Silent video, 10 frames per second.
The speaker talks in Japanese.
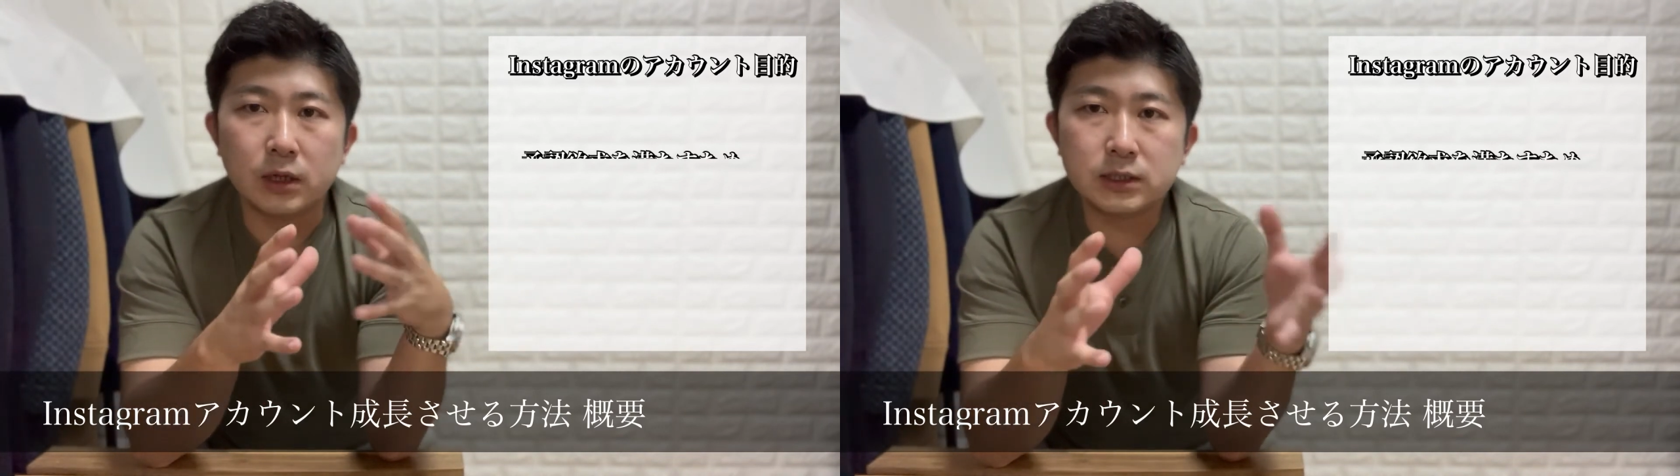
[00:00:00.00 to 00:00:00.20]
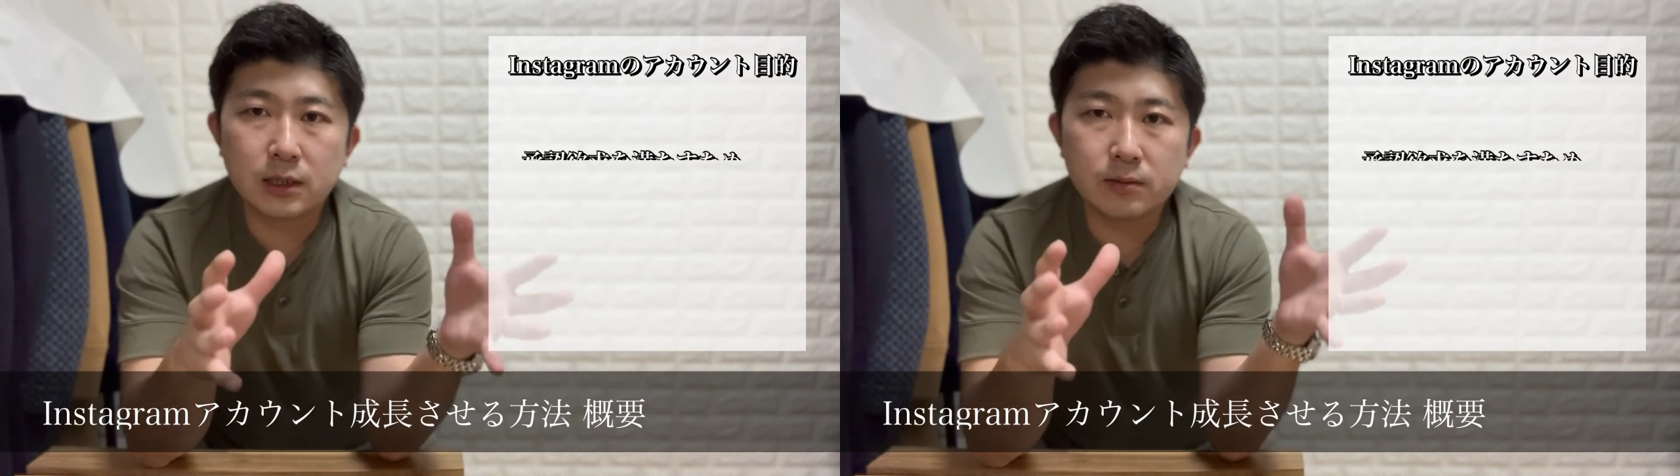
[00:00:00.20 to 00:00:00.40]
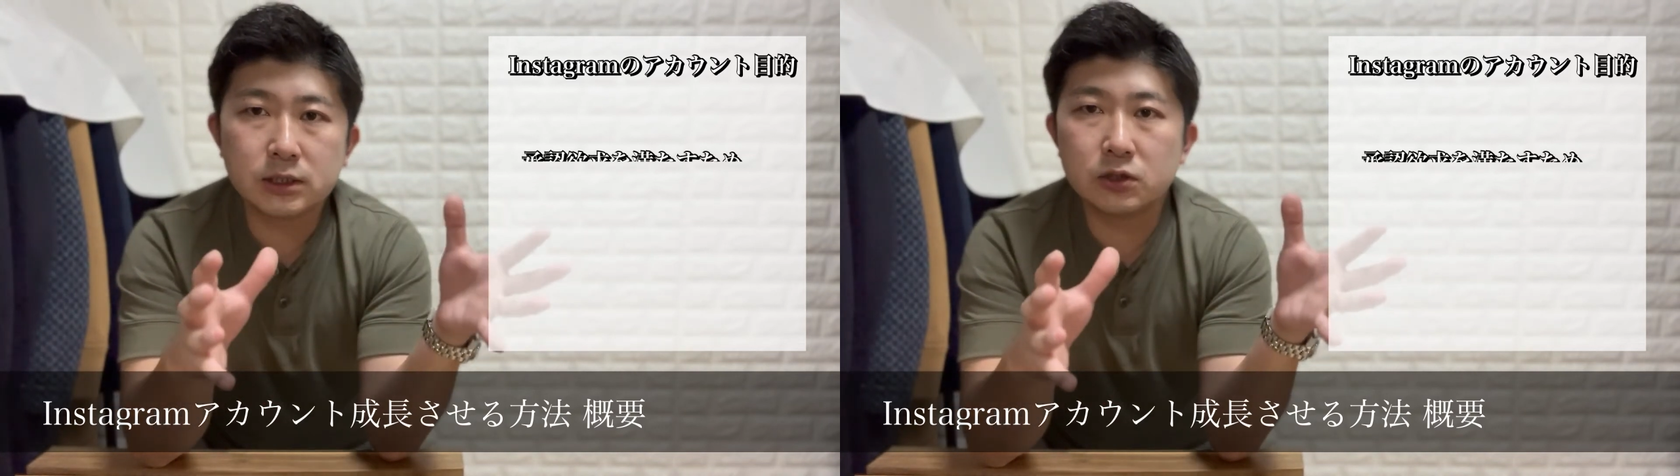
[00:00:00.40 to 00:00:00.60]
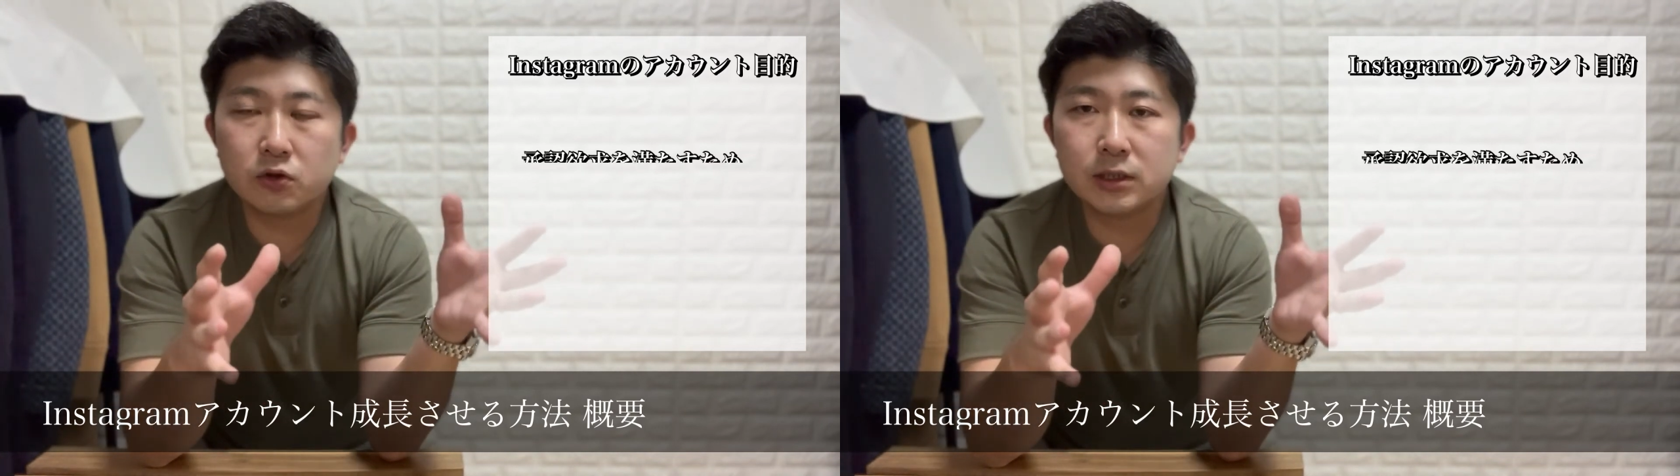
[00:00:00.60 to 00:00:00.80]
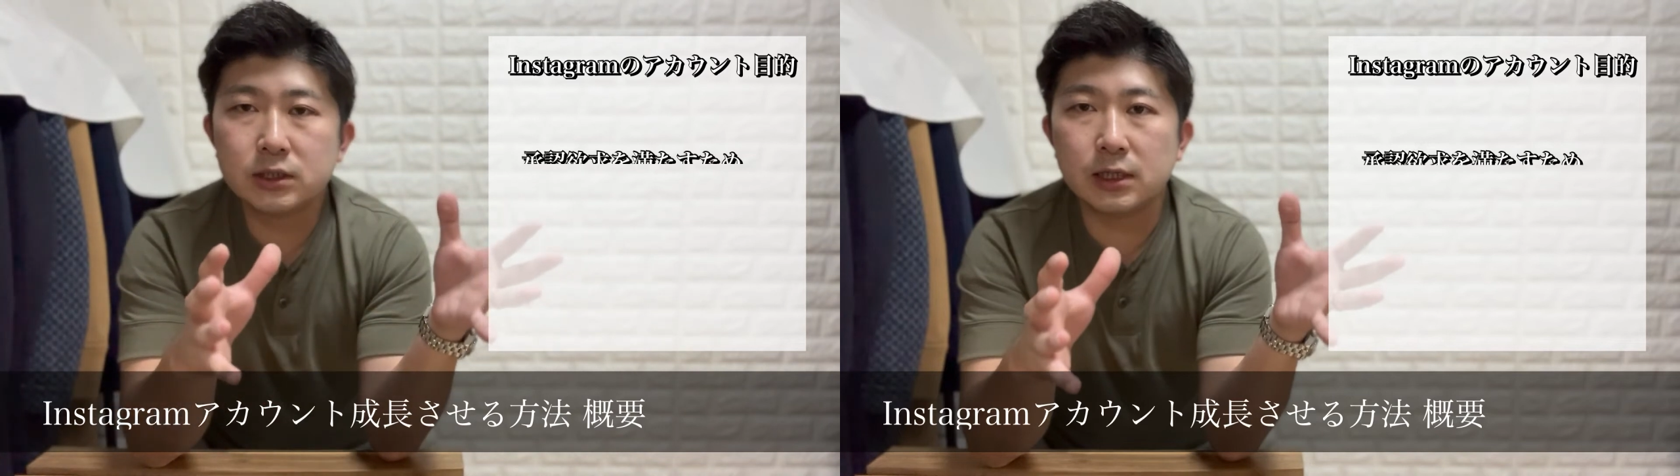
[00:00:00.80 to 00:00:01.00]
めちゃめちゃ
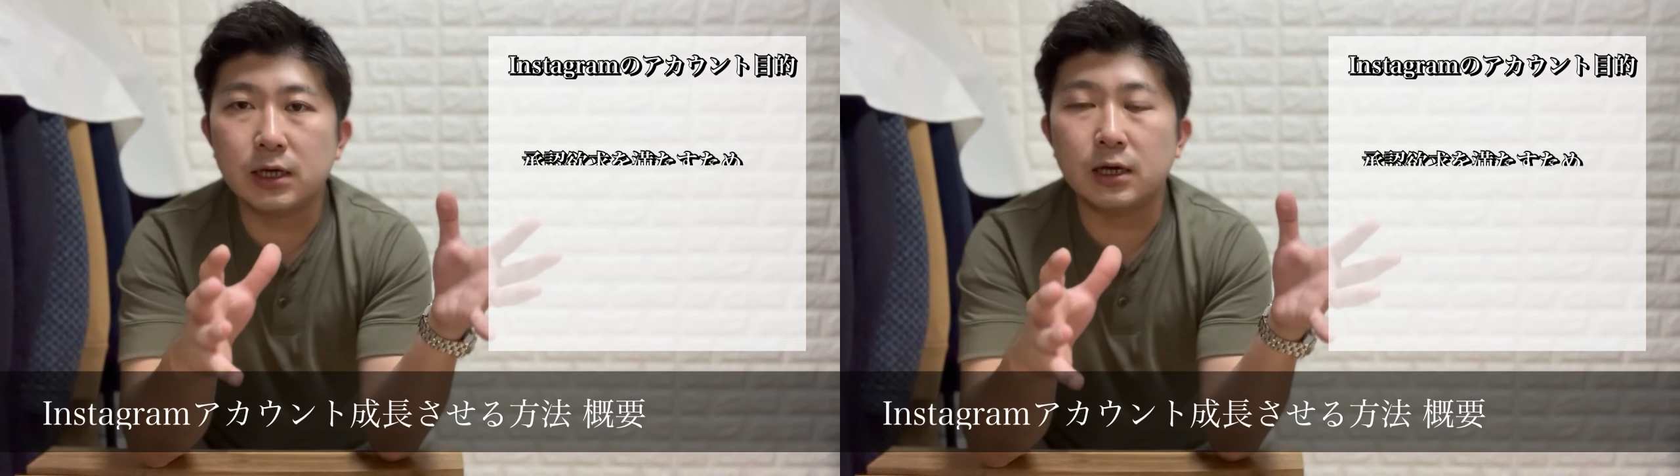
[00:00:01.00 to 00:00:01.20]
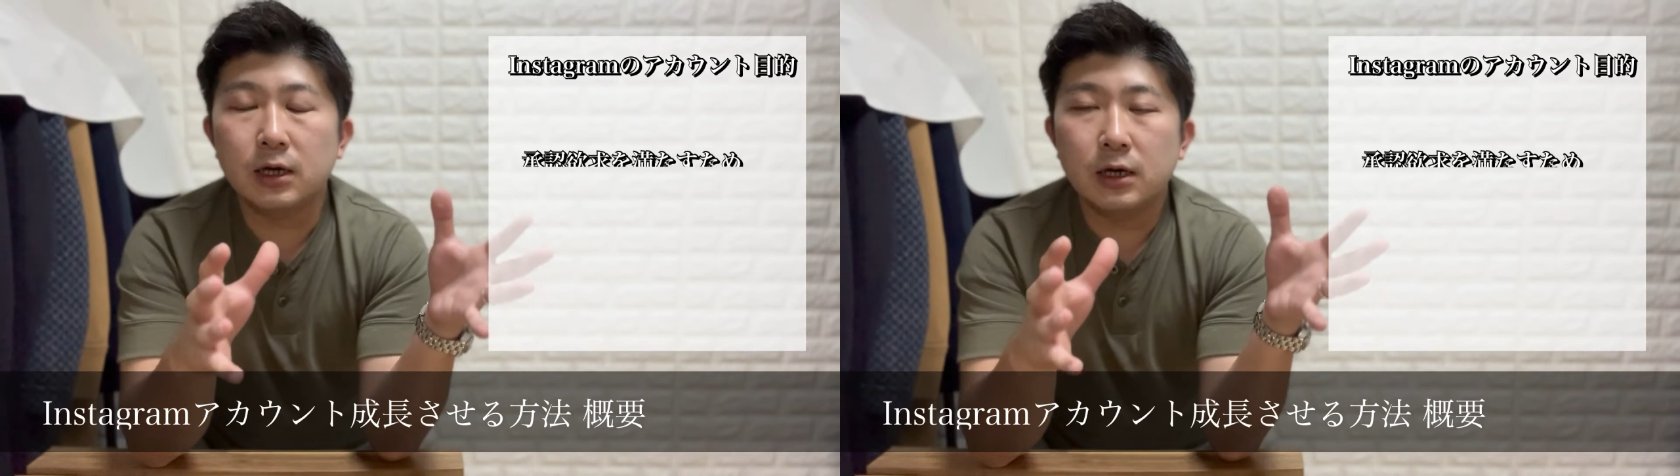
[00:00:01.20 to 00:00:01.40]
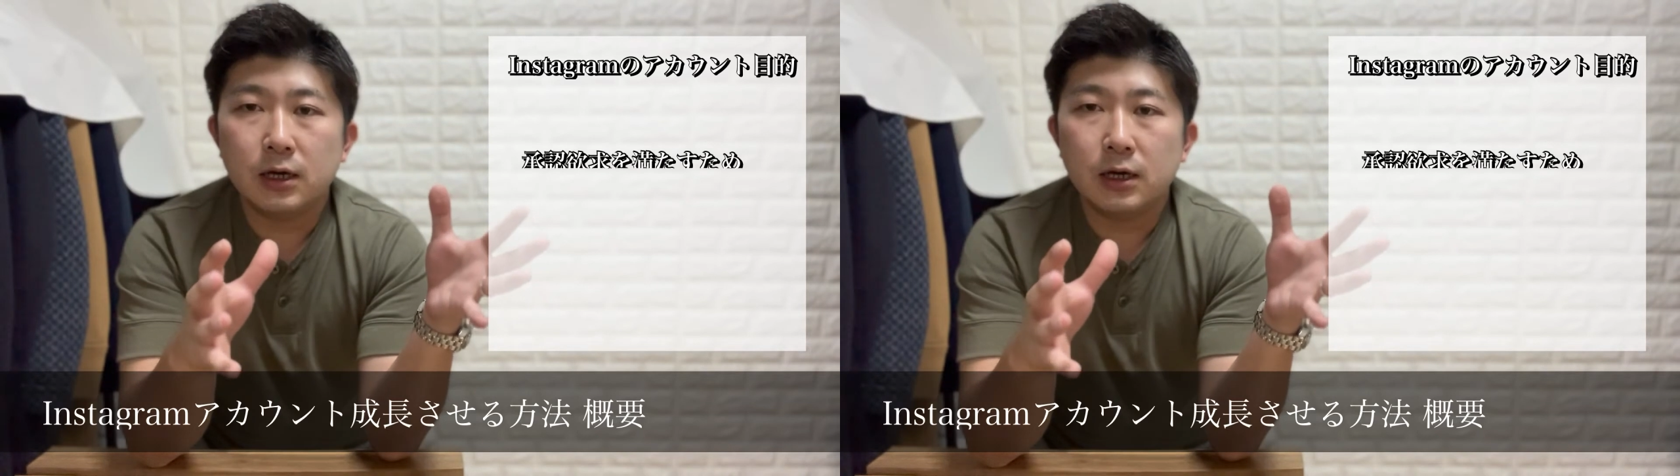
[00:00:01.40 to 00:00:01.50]
伸ばして、